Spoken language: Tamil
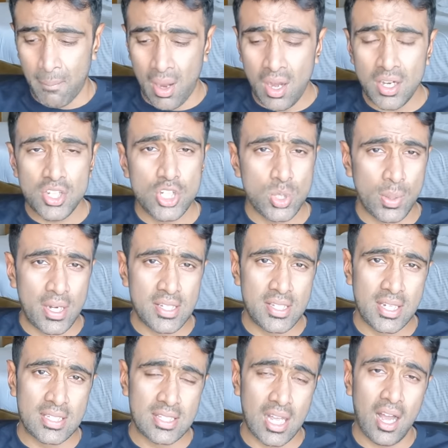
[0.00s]
மார்ச் டுவெண்ட்டி
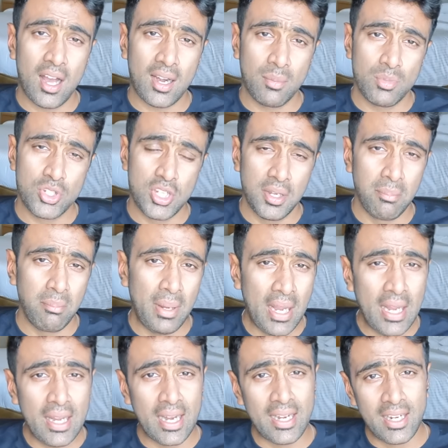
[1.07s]
சிக்ஸ்த் ஆரம்பிச்சு
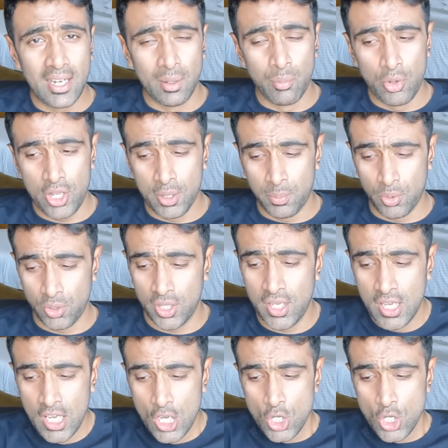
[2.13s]
மே எண்டில் முடிய போகுது